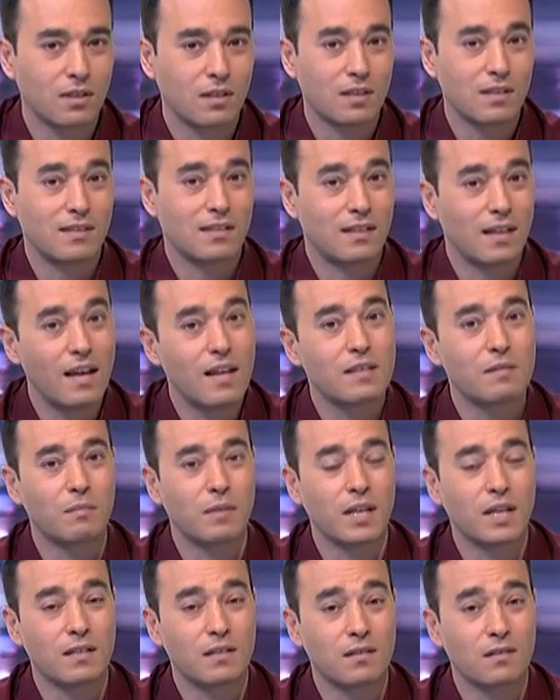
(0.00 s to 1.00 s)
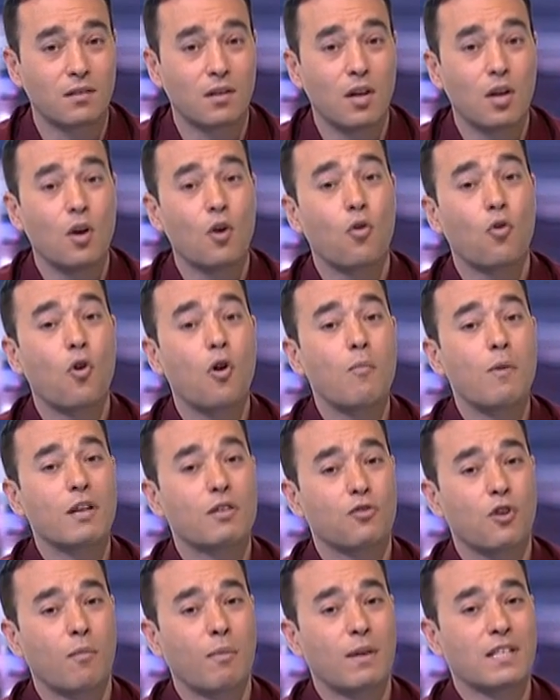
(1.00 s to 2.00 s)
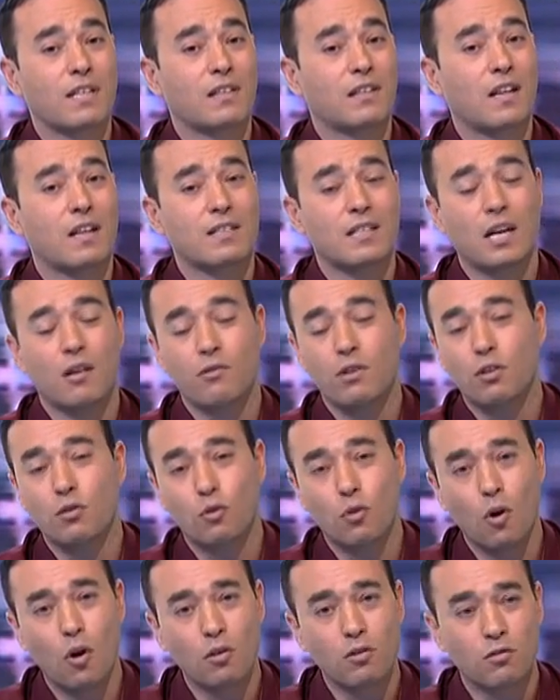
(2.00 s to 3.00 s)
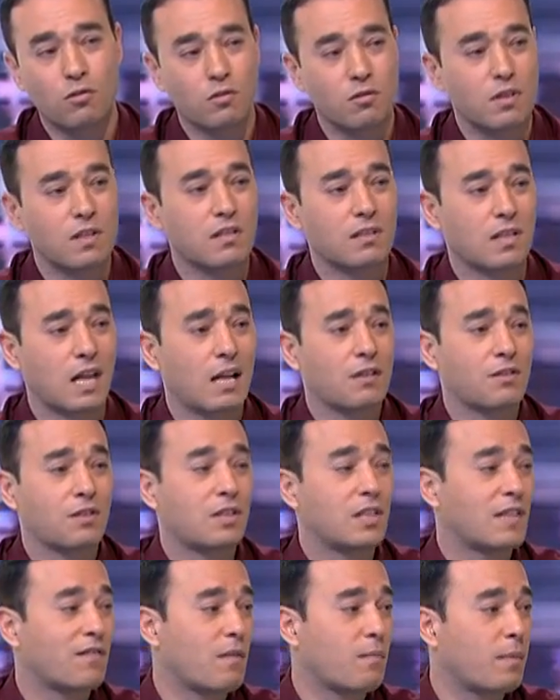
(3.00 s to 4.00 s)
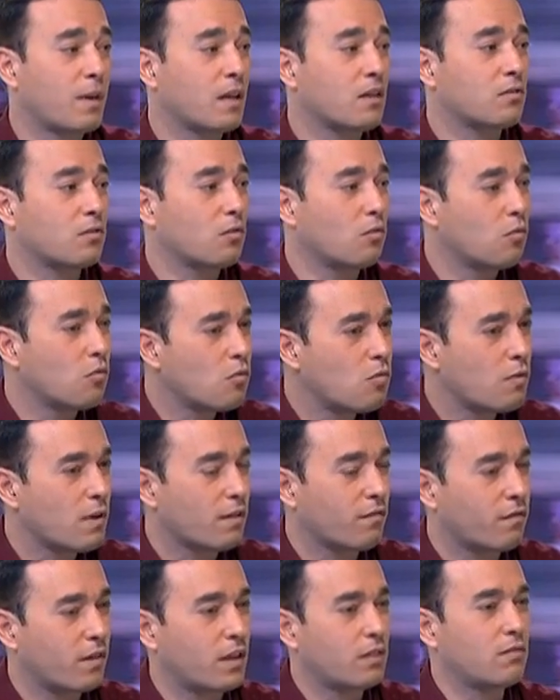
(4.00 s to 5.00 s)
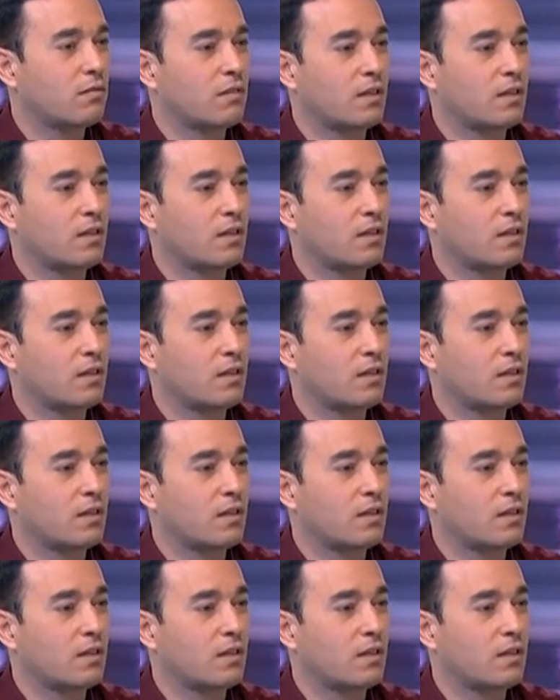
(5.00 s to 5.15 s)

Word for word: Seis meses. Como as obras atrasaram em todos os estados, a gente teve apenas um evento